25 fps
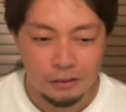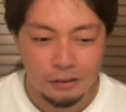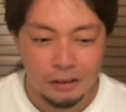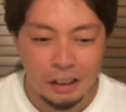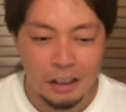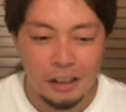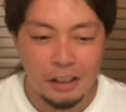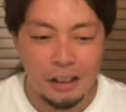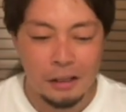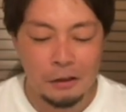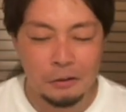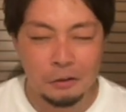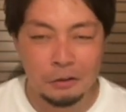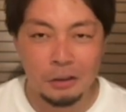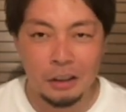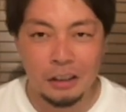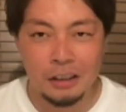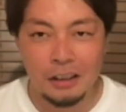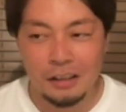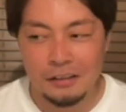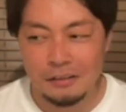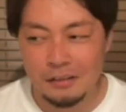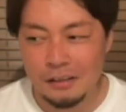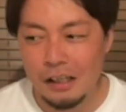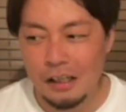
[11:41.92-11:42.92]
できないこと
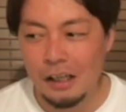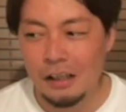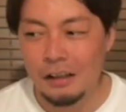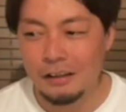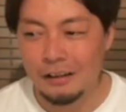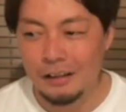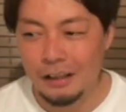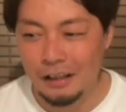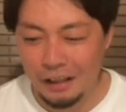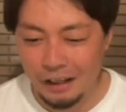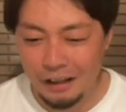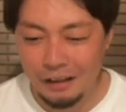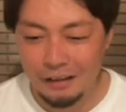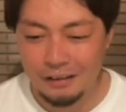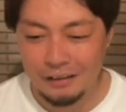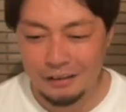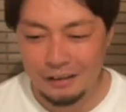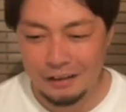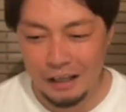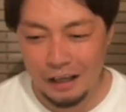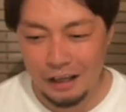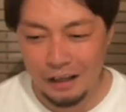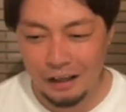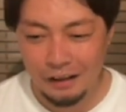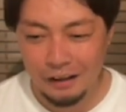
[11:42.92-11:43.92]
がたくさんあった
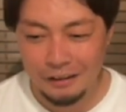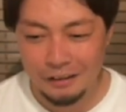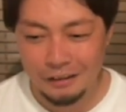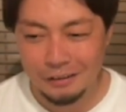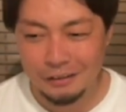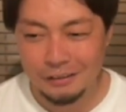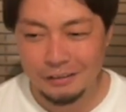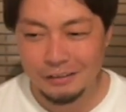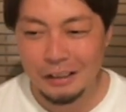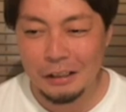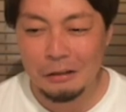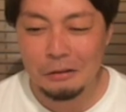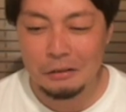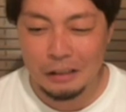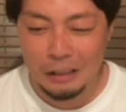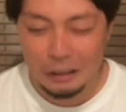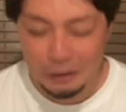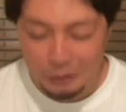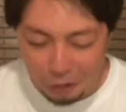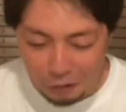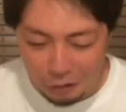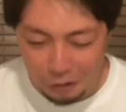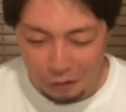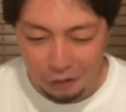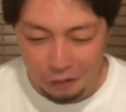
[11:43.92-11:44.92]
ねって言ってる
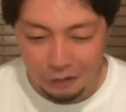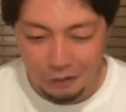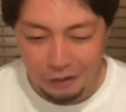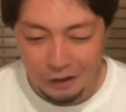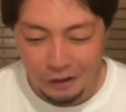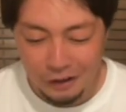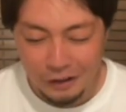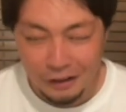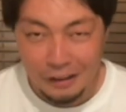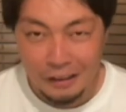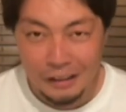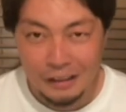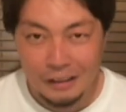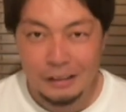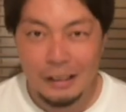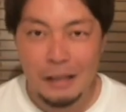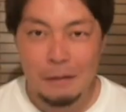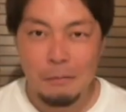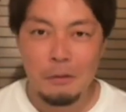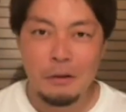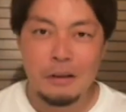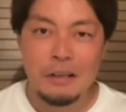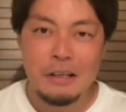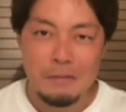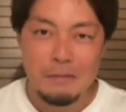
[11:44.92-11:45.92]
けど、
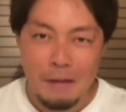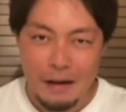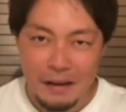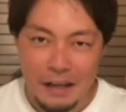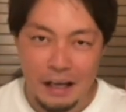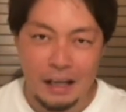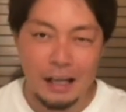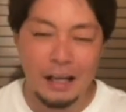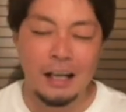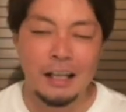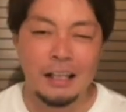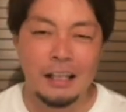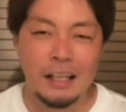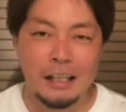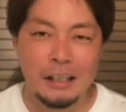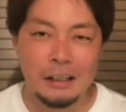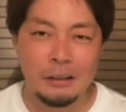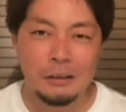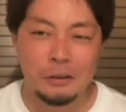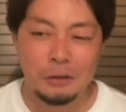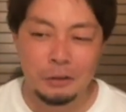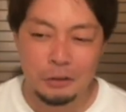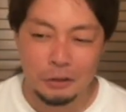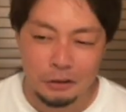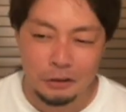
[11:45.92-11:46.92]
でも今だからでき
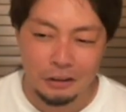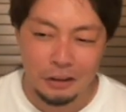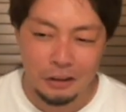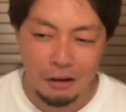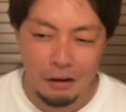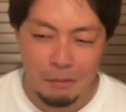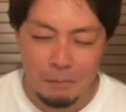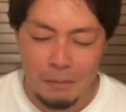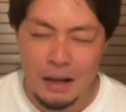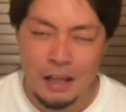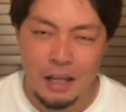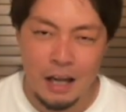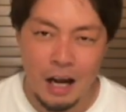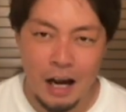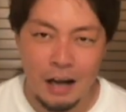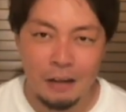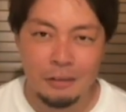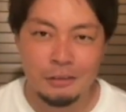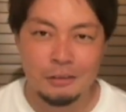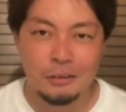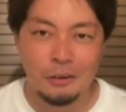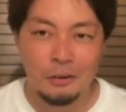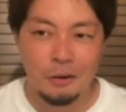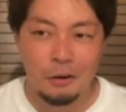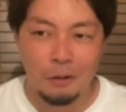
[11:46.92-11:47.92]
ることってのはまだ
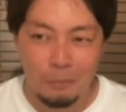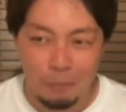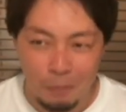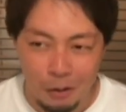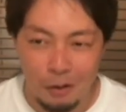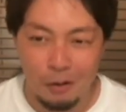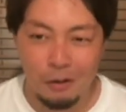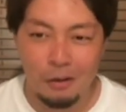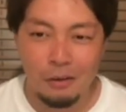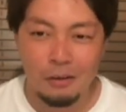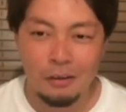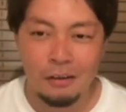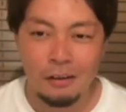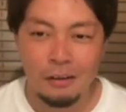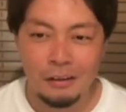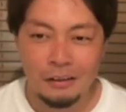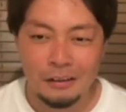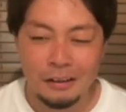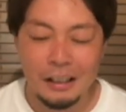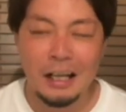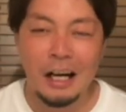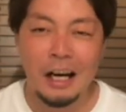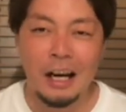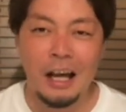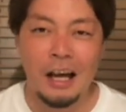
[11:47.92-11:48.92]
あると思う。
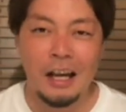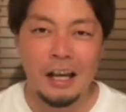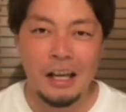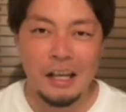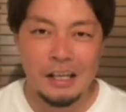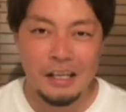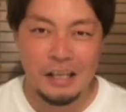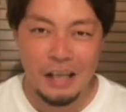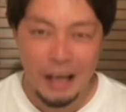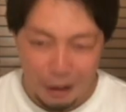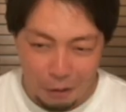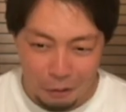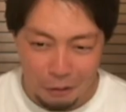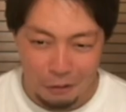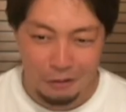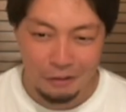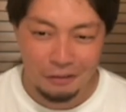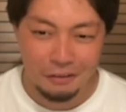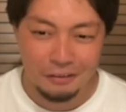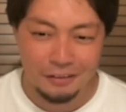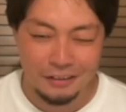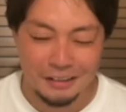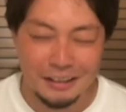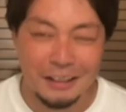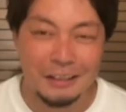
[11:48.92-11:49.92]
だからや
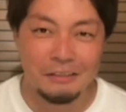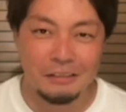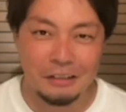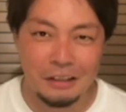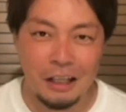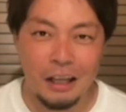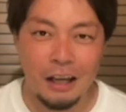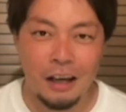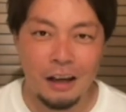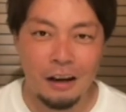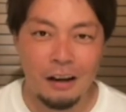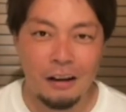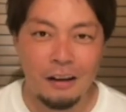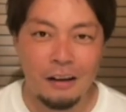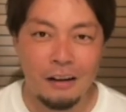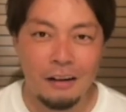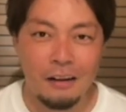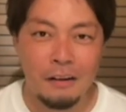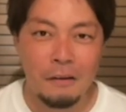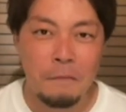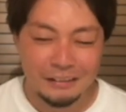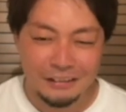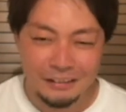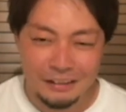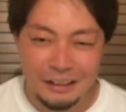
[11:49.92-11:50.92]
ろうって言って、
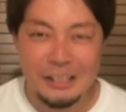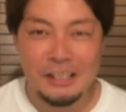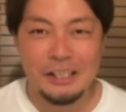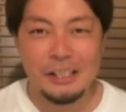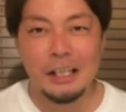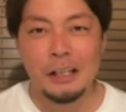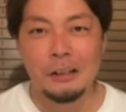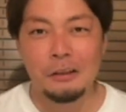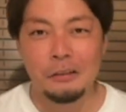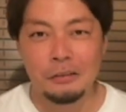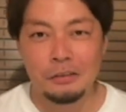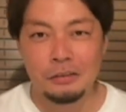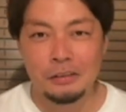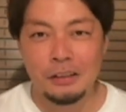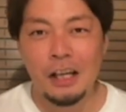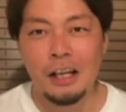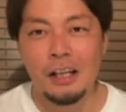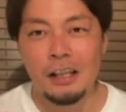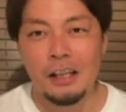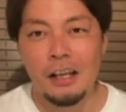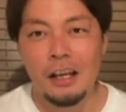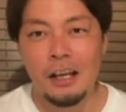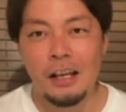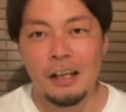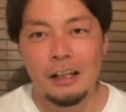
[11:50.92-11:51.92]
りんちゃんと二
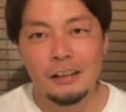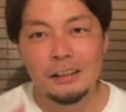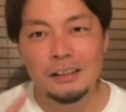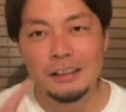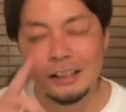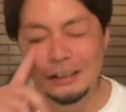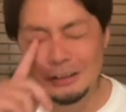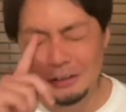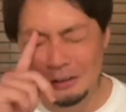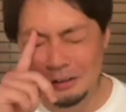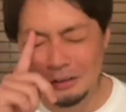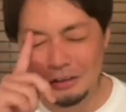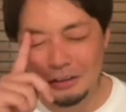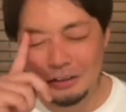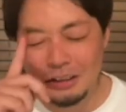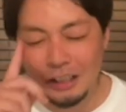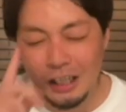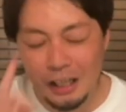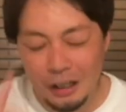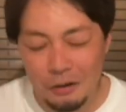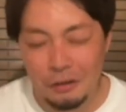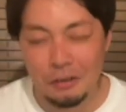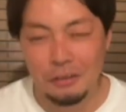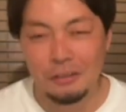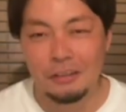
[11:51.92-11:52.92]
人で早速
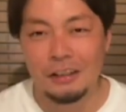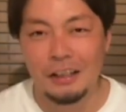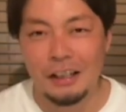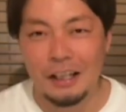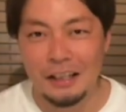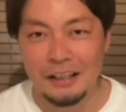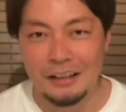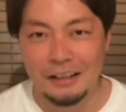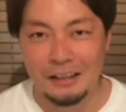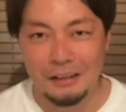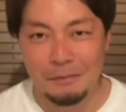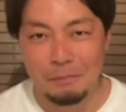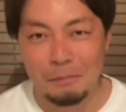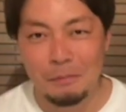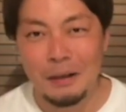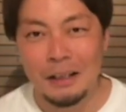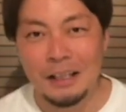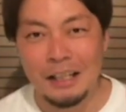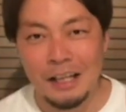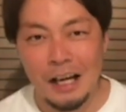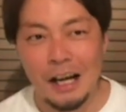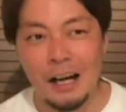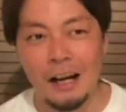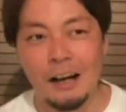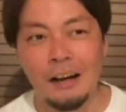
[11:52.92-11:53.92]
やろうってなって、
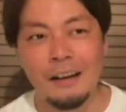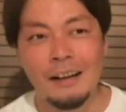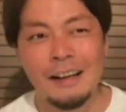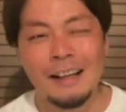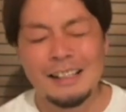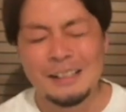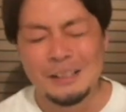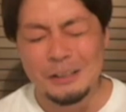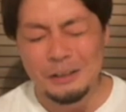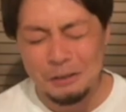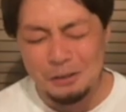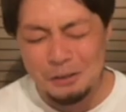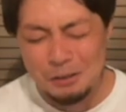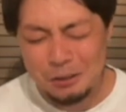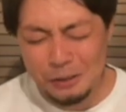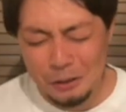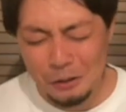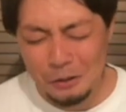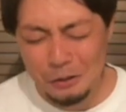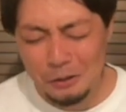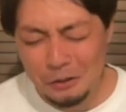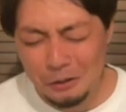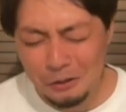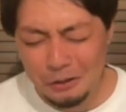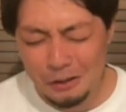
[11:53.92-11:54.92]
またその
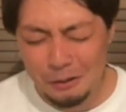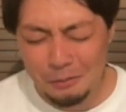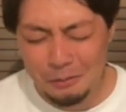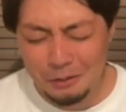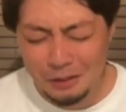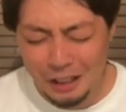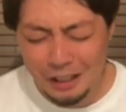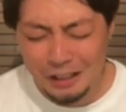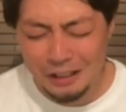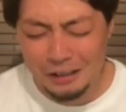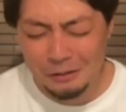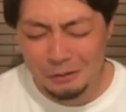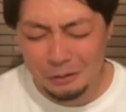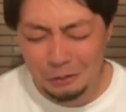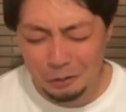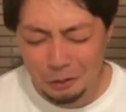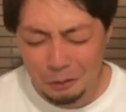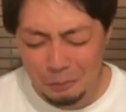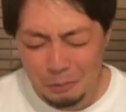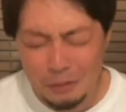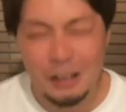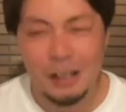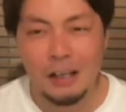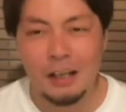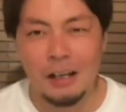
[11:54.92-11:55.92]
状況でもできるこ
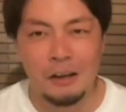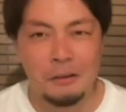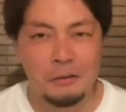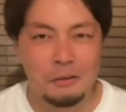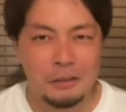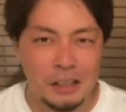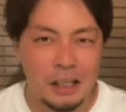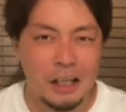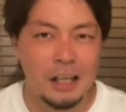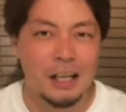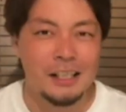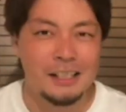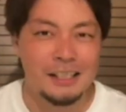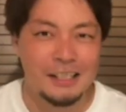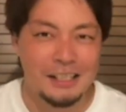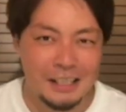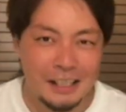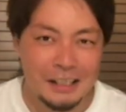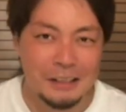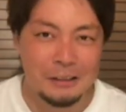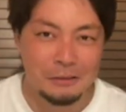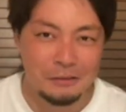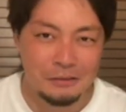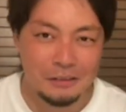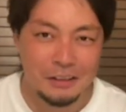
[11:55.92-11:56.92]
とみたいなのを探し
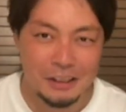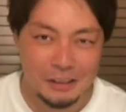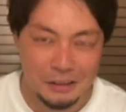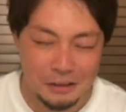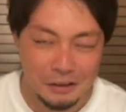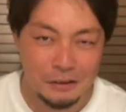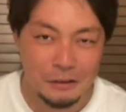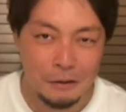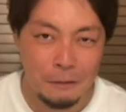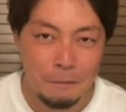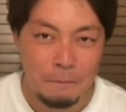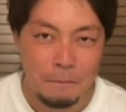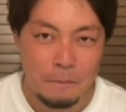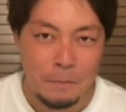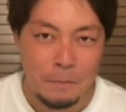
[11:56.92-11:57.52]
出すんです。